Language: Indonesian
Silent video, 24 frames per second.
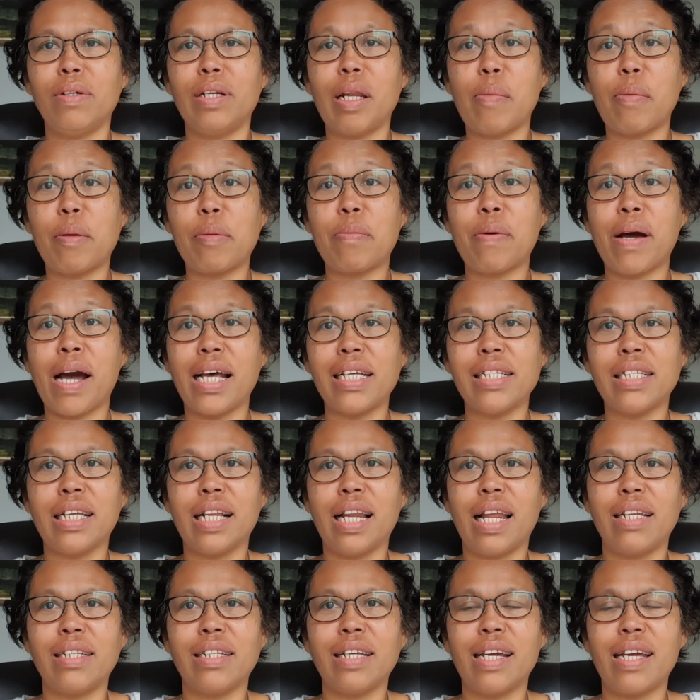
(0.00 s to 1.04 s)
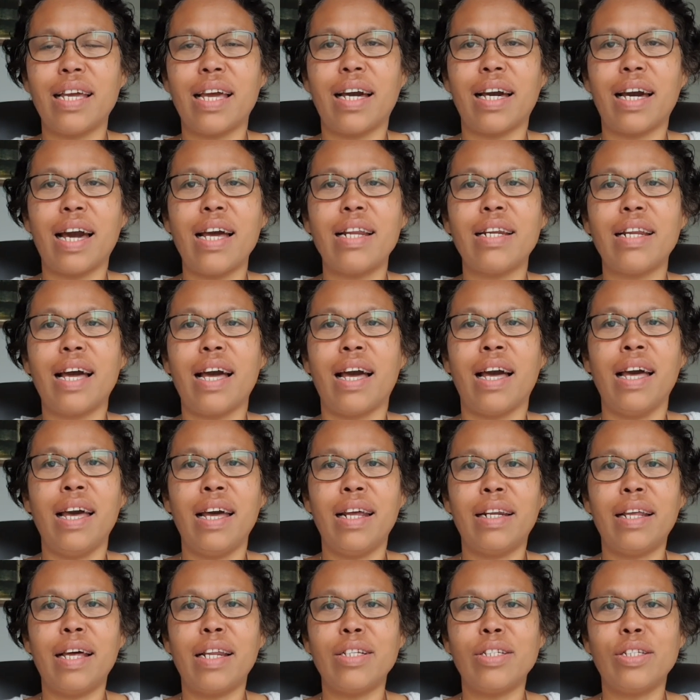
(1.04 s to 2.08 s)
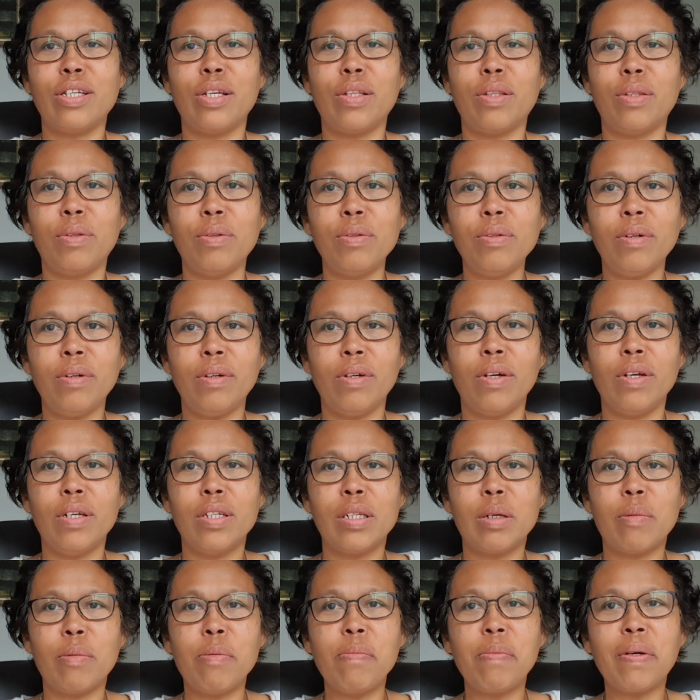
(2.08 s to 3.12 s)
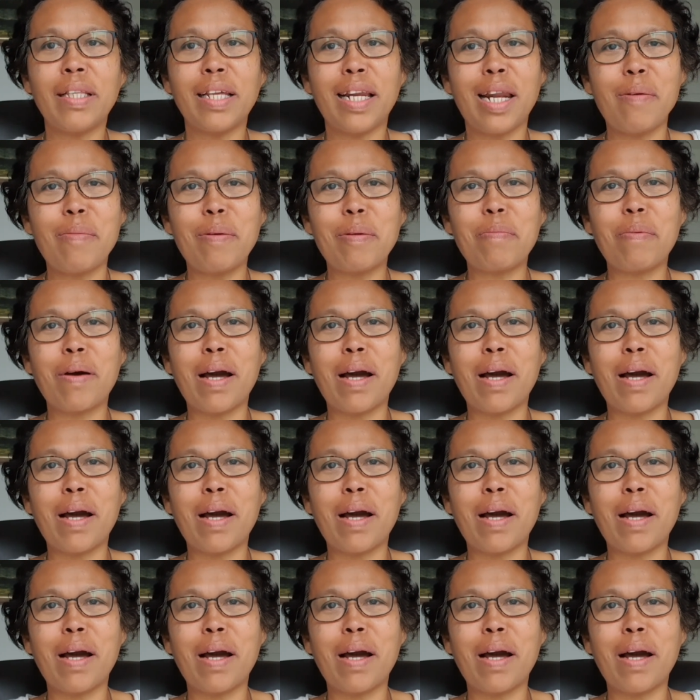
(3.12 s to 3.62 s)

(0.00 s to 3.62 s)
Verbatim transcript: dapat penghasilannya ya kan nah dari situ sebelum kita dapat